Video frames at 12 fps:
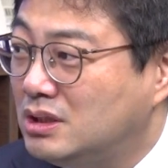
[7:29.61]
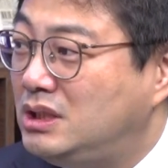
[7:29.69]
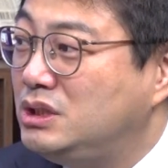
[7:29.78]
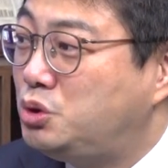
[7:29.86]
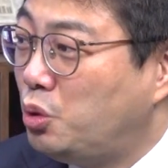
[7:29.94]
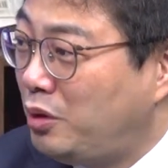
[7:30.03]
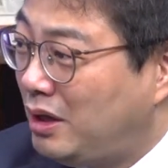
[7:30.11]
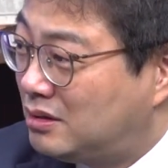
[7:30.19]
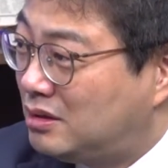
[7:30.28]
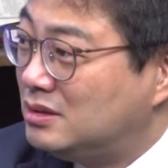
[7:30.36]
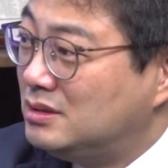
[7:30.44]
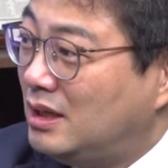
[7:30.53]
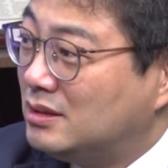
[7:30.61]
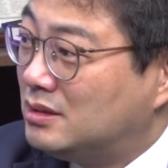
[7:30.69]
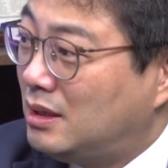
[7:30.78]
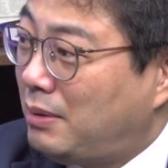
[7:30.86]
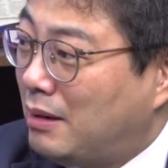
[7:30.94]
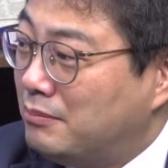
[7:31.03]
기존에 있던
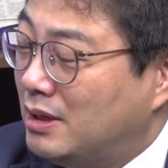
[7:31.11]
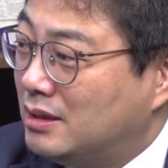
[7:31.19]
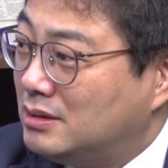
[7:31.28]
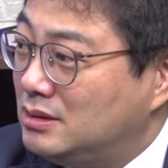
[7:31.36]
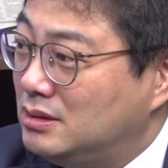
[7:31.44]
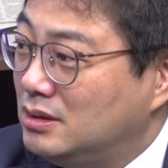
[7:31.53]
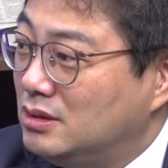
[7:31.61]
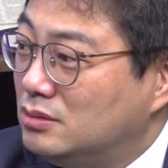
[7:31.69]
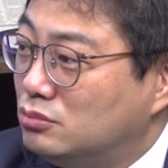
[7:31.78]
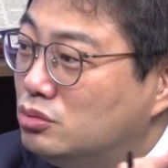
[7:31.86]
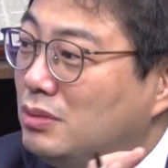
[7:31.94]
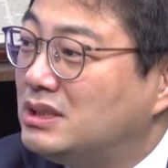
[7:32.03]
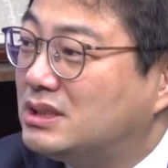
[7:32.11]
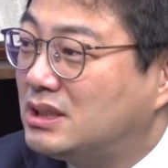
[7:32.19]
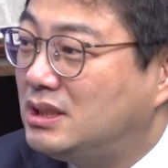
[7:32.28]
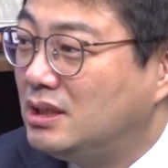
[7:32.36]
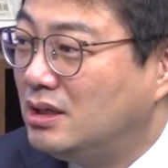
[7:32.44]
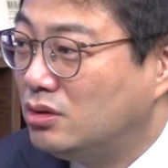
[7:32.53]
은행들의 반발을
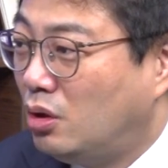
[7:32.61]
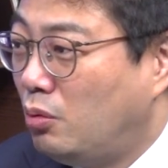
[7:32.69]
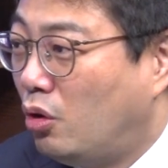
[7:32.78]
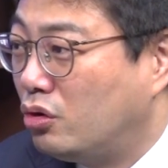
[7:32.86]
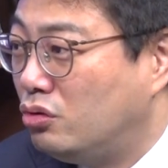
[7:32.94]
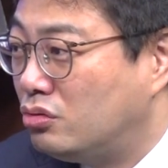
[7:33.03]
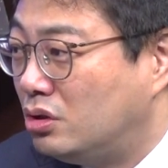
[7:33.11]
무마시키기가 너무 어려운